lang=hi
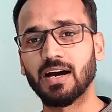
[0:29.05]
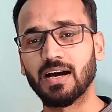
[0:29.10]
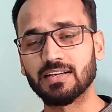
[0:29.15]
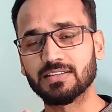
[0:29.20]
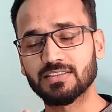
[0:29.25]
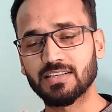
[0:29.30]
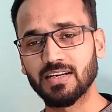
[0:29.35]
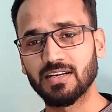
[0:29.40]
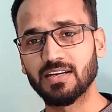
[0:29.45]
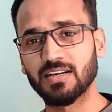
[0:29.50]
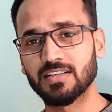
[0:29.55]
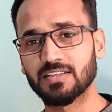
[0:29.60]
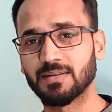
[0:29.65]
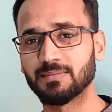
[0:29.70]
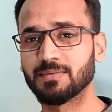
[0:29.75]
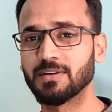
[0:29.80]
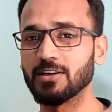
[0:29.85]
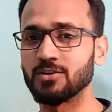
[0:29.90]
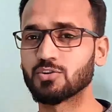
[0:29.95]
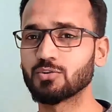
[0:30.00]
आज का लेटेस्ट
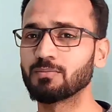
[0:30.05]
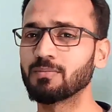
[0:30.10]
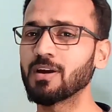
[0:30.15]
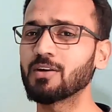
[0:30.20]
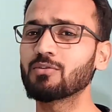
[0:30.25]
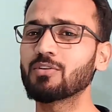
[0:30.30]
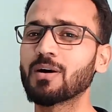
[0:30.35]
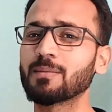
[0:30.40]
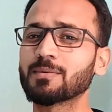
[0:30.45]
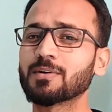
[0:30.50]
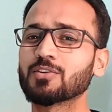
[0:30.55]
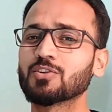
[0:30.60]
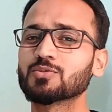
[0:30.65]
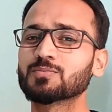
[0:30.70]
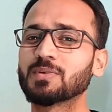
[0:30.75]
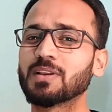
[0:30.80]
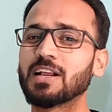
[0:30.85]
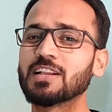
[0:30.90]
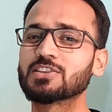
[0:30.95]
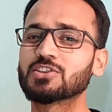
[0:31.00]
अपडेट तो मैं हूं आपका दोस्त
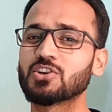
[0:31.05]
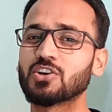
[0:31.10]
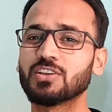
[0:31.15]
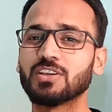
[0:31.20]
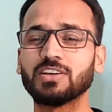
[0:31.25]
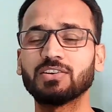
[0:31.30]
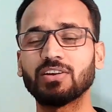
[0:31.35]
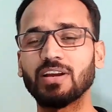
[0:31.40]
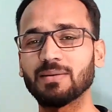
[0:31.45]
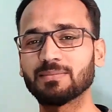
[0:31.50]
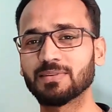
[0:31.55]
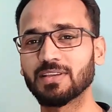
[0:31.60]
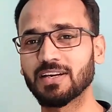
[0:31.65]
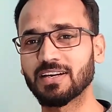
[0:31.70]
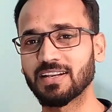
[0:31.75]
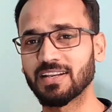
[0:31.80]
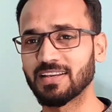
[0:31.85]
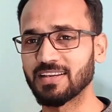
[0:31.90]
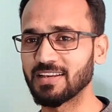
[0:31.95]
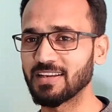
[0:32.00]
बिलाल चौधरी और आप
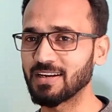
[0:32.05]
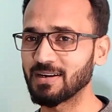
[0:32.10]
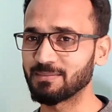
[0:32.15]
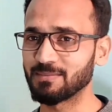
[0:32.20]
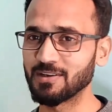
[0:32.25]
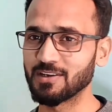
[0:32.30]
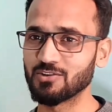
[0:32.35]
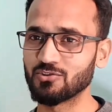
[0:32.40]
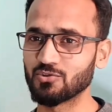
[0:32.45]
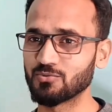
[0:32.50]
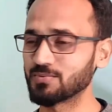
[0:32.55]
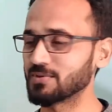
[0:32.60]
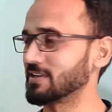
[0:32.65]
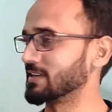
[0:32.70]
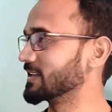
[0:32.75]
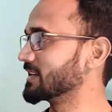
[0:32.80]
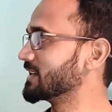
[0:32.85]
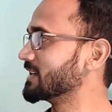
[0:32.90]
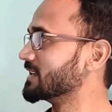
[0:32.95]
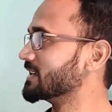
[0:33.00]
देख रहे हैं अपना यूट्यूब
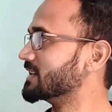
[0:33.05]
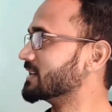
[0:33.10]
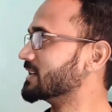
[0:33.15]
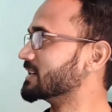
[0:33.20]
चैनल